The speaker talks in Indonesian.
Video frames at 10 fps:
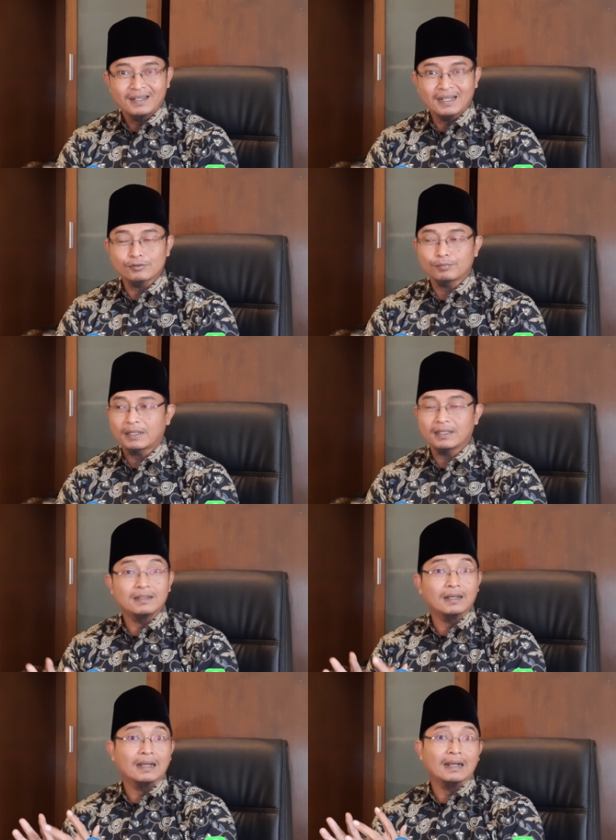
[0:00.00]
Nah, supaya
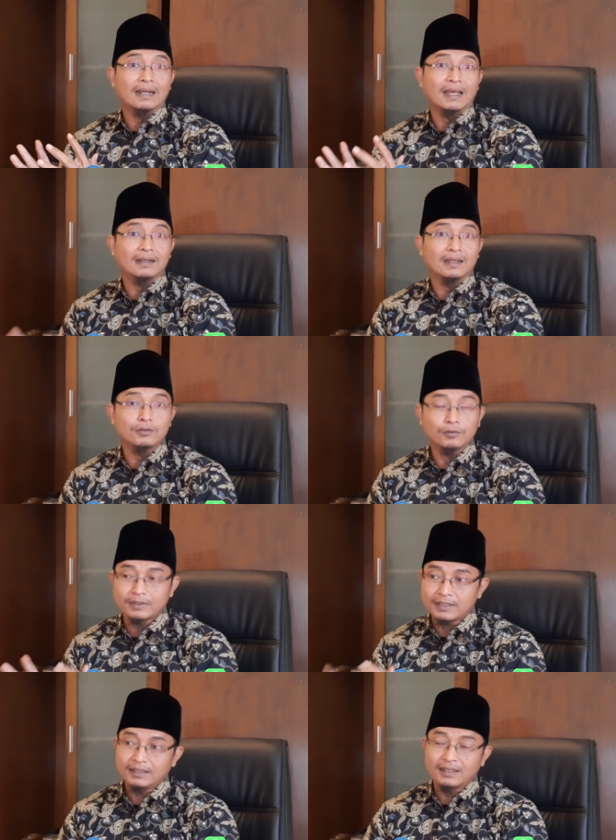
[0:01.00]
dagangan Anda itu
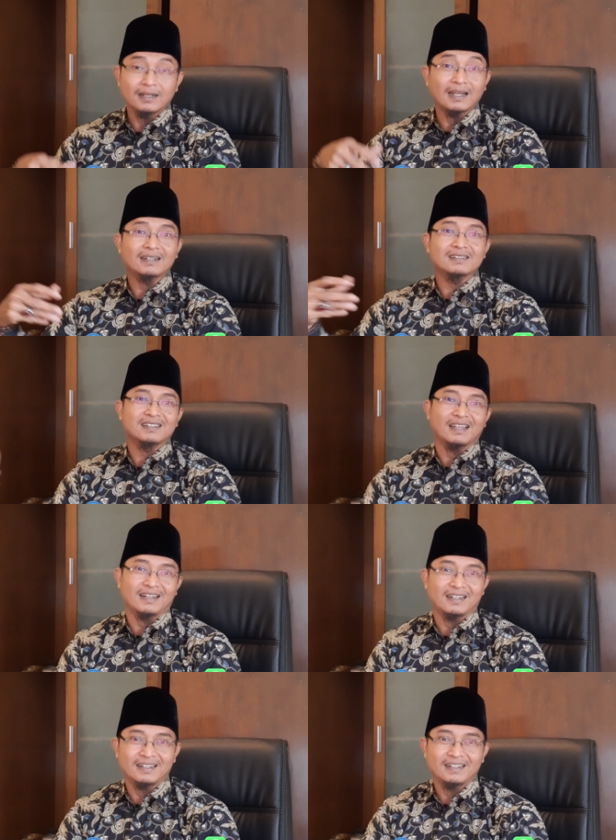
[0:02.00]
dilariskan.